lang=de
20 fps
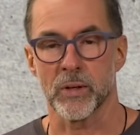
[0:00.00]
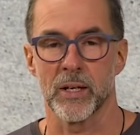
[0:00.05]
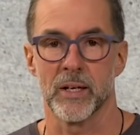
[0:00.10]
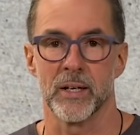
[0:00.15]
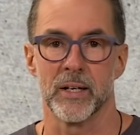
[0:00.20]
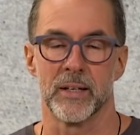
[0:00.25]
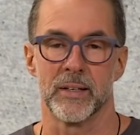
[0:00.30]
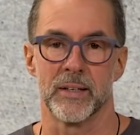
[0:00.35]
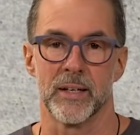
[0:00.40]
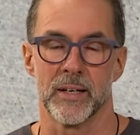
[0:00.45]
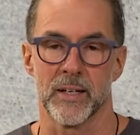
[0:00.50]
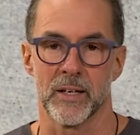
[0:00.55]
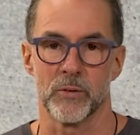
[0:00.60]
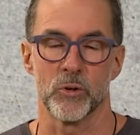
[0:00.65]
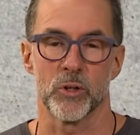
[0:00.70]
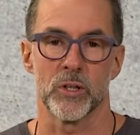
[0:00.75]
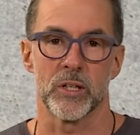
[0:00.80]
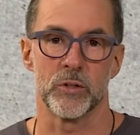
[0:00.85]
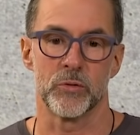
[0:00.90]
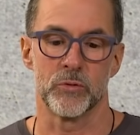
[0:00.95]
äh, der da
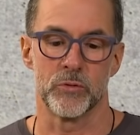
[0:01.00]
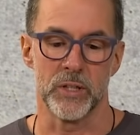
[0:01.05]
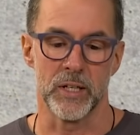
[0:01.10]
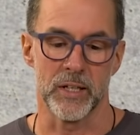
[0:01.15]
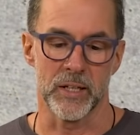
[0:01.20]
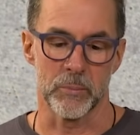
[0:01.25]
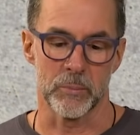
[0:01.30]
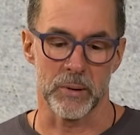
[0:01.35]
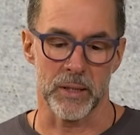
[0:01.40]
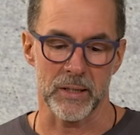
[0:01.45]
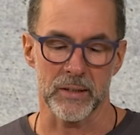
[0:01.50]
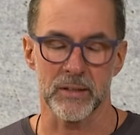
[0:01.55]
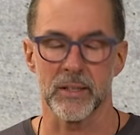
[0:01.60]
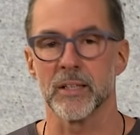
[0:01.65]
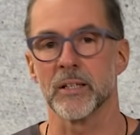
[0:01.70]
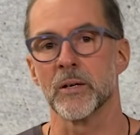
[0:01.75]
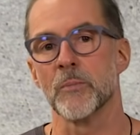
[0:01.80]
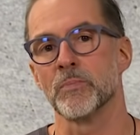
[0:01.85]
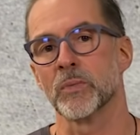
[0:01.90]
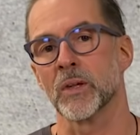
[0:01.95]
wirklich viel gemacht
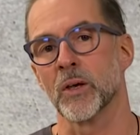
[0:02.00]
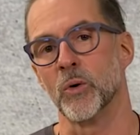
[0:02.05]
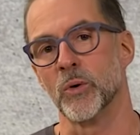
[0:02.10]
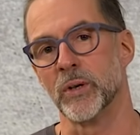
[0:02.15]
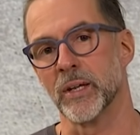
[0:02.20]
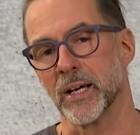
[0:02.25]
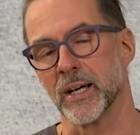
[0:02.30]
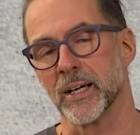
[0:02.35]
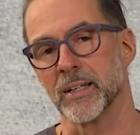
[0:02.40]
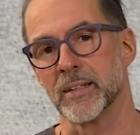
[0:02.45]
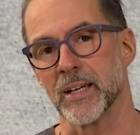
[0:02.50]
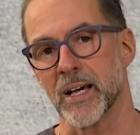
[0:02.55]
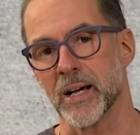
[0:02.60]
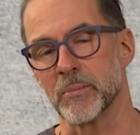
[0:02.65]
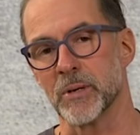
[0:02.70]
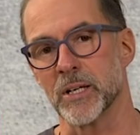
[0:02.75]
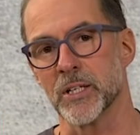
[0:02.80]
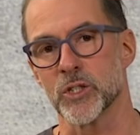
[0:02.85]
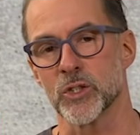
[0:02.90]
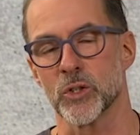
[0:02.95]
hat. Und der hat
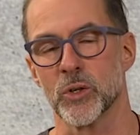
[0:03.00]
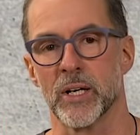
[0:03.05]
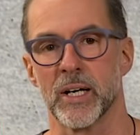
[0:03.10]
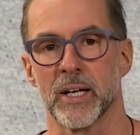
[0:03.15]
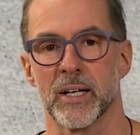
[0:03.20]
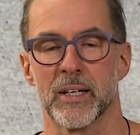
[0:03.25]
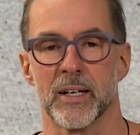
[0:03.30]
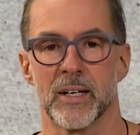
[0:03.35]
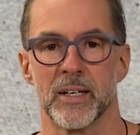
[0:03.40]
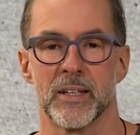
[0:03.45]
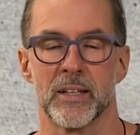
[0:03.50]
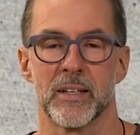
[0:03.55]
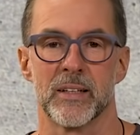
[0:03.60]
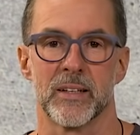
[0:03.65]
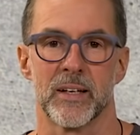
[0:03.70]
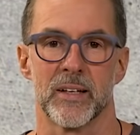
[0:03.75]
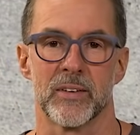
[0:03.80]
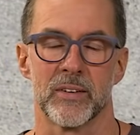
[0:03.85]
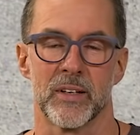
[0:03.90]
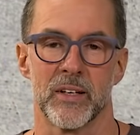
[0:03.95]
damals schon erkannt,
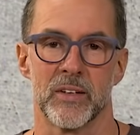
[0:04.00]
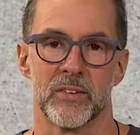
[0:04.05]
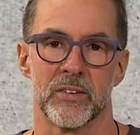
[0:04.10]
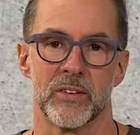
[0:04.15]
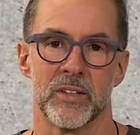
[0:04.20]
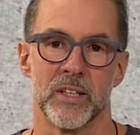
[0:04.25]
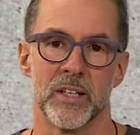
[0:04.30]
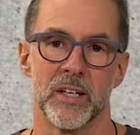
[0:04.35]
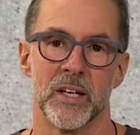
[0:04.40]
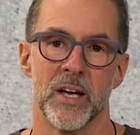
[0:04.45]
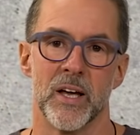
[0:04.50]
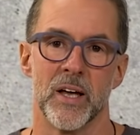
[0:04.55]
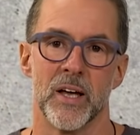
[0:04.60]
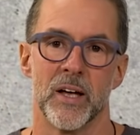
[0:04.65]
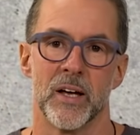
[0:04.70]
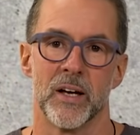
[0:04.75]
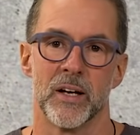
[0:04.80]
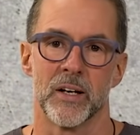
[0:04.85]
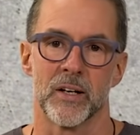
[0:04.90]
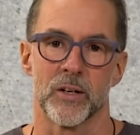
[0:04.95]
dass es die
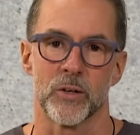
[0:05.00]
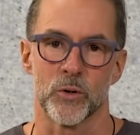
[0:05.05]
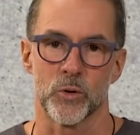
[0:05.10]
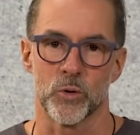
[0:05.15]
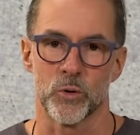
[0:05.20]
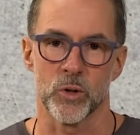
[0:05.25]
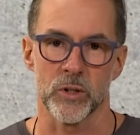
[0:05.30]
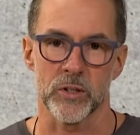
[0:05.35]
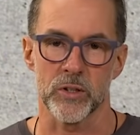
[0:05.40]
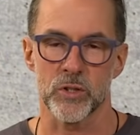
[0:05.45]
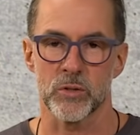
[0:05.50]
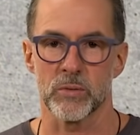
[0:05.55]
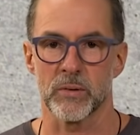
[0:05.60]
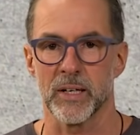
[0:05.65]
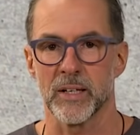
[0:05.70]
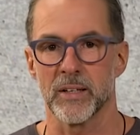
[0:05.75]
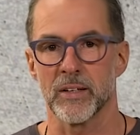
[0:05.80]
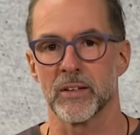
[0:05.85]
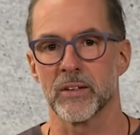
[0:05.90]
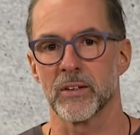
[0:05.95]

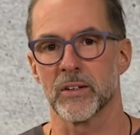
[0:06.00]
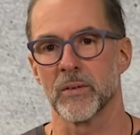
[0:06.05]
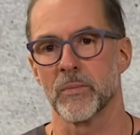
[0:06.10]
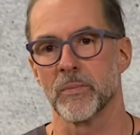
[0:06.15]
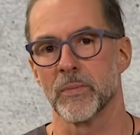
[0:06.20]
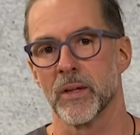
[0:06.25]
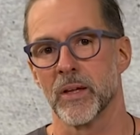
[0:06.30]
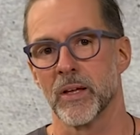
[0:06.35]
Kurzschwanz-